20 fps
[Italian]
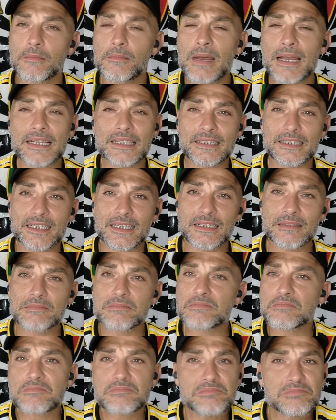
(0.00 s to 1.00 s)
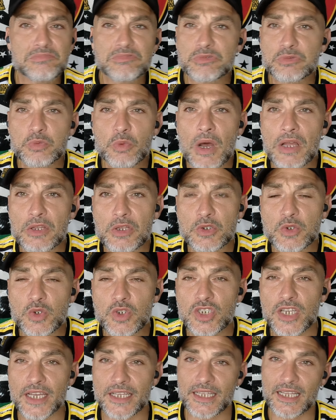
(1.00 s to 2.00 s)
Mentre quando
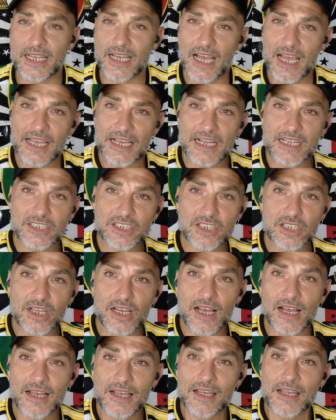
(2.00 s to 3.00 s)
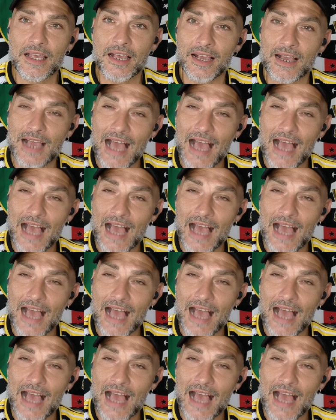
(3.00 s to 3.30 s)
succede eh,